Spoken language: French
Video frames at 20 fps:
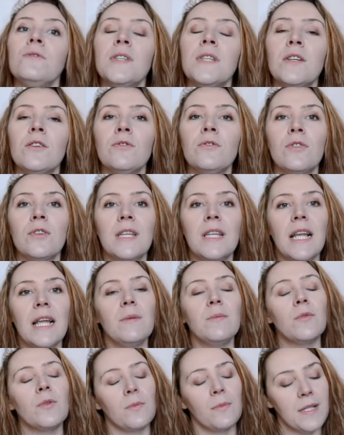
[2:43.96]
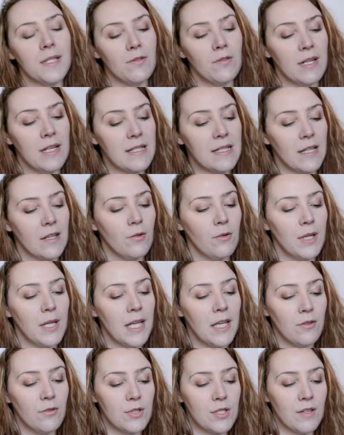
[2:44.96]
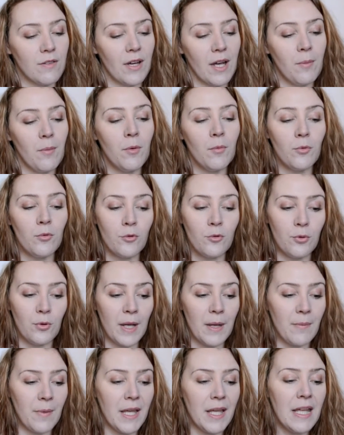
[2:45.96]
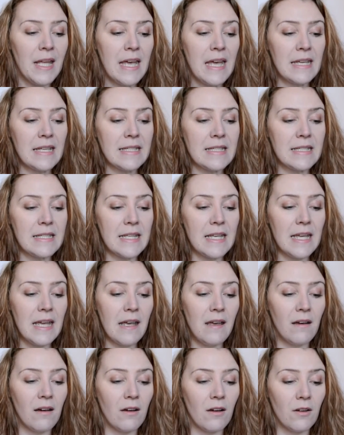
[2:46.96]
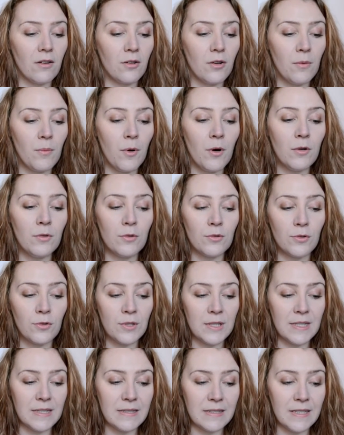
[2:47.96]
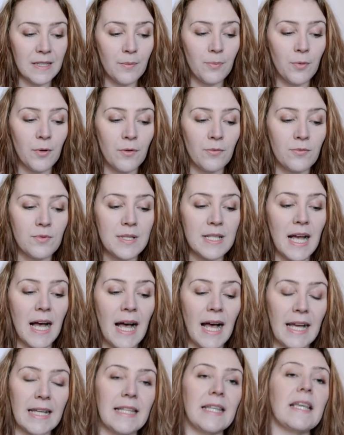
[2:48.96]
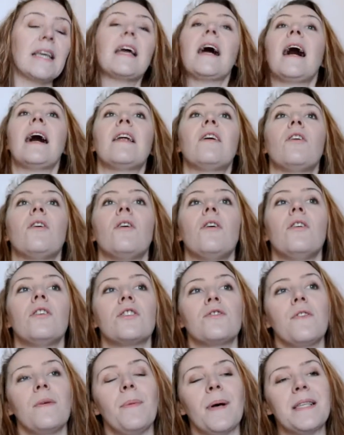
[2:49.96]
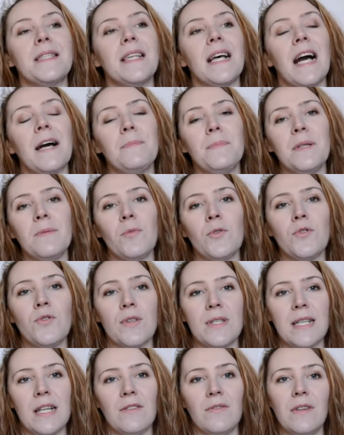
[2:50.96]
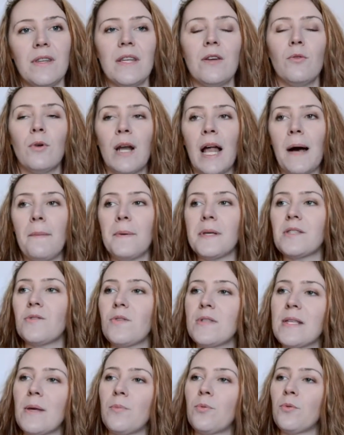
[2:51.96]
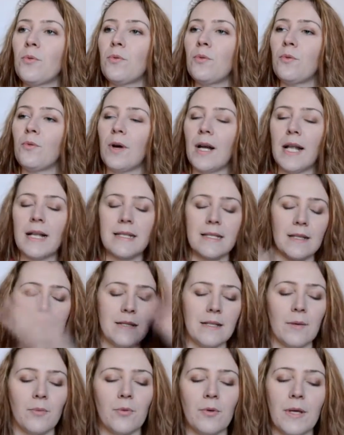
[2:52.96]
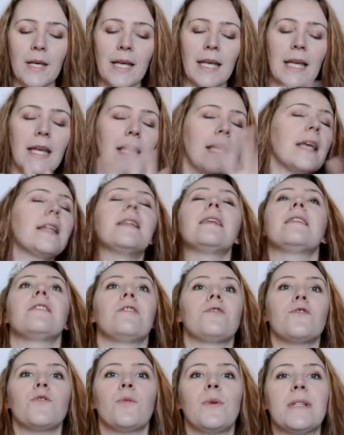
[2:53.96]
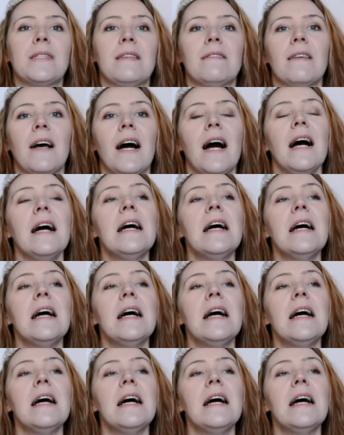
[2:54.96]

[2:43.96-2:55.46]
vidéo de Guilhem, donc masculin singulier, que j'ai vraiment beaucoup aimé, c'est euh, comment Autodisciple vous a hacké. Alors euh, je vais passer rapidement sur cette vidéo là parce que ça peut, voilà, ça peut créer des tensions etc.